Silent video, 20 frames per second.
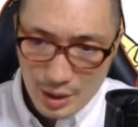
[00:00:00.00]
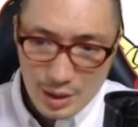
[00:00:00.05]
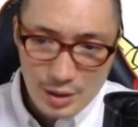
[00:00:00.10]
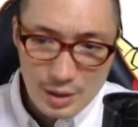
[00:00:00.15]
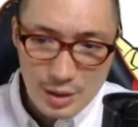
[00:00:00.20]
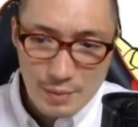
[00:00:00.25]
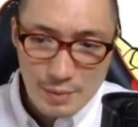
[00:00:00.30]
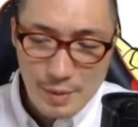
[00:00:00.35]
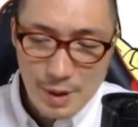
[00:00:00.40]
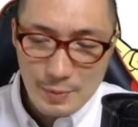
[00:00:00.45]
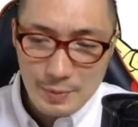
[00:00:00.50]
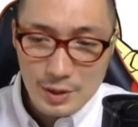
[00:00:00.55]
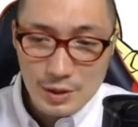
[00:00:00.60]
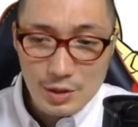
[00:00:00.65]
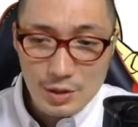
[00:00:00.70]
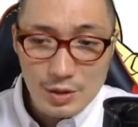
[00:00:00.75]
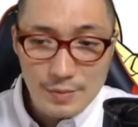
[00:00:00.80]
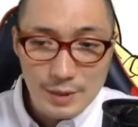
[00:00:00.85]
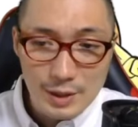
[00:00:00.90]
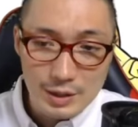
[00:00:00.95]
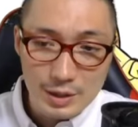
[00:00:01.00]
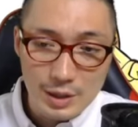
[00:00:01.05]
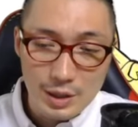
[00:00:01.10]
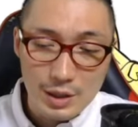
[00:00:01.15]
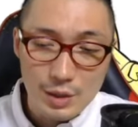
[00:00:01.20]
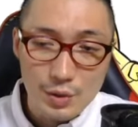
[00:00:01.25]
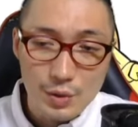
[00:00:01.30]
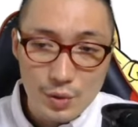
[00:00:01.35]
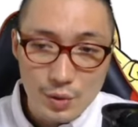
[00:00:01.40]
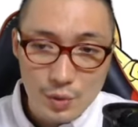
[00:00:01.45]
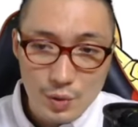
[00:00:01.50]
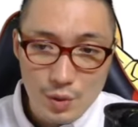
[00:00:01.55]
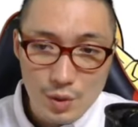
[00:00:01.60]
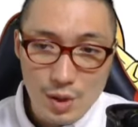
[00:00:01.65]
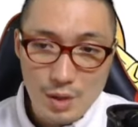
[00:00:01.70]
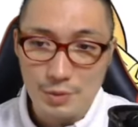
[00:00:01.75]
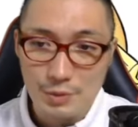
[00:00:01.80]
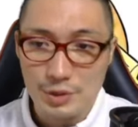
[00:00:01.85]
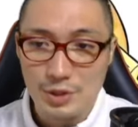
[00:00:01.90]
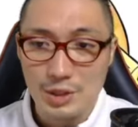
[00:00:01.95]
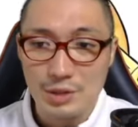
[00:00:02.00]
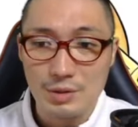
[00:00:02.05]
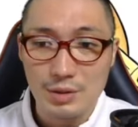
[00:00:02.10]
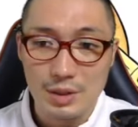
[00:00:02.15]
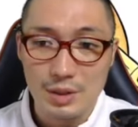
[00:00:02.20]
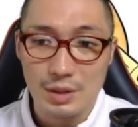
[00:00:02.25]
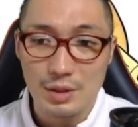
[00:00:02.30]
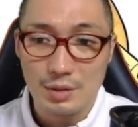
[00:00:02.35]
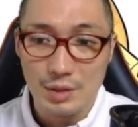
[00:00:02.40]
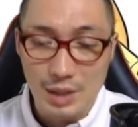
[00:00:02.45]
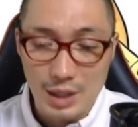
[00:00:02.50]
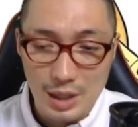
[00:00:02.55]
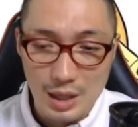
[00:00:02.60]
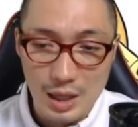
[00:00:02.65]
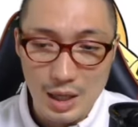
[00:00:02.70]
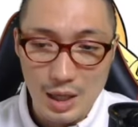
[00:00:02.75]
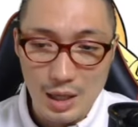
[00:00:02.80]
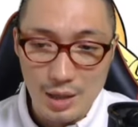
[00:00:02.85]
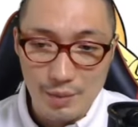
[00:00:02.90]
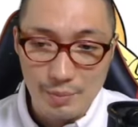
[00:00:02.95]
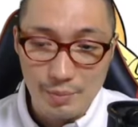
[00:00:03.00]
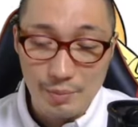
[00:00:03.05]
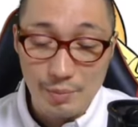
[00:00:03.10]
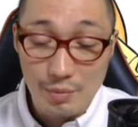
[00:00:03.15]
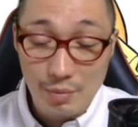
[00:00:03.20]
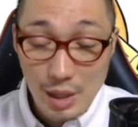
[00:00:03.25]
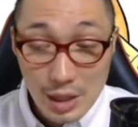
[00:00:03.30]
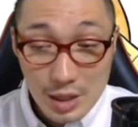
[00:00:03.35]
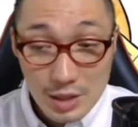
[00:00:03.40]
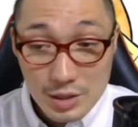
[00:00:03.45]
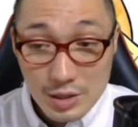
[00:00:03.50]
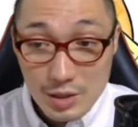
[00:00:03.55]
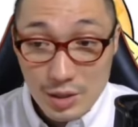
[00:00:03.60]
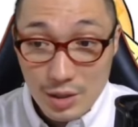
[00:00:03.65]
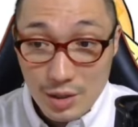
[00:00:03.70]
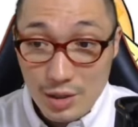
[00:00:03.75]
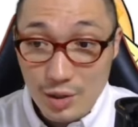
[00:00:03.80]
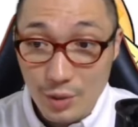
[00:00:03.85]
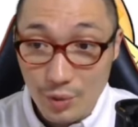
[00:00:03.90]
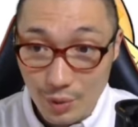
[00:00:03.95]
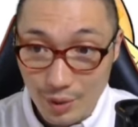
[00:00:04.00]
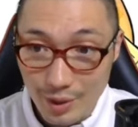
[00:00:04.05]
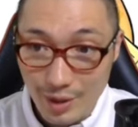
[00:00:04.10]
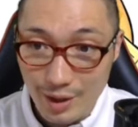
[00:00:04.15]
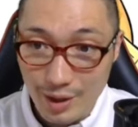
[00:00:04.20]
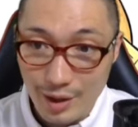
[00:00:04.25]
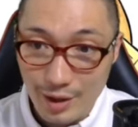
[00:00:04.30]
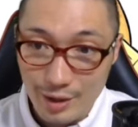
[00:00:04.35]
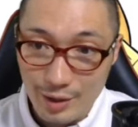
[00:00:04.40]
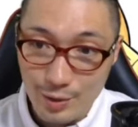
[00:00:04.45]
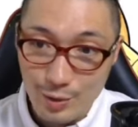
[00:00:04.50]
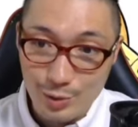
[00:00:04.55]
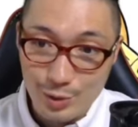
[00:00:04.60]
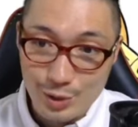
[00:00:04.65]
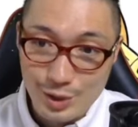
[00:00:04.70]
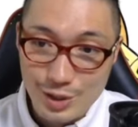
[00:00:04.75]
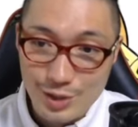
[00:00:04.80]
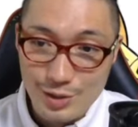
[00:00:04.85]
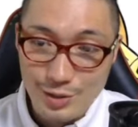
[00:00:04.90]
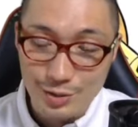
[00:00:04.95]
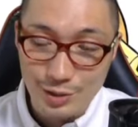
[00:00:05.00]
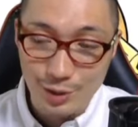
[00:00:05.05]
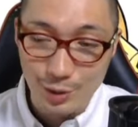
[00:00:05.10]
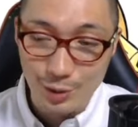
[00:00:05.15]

で、まあ、ビックリマンっていろいろコラボしてくれてるから、マジでいいよね。このシールって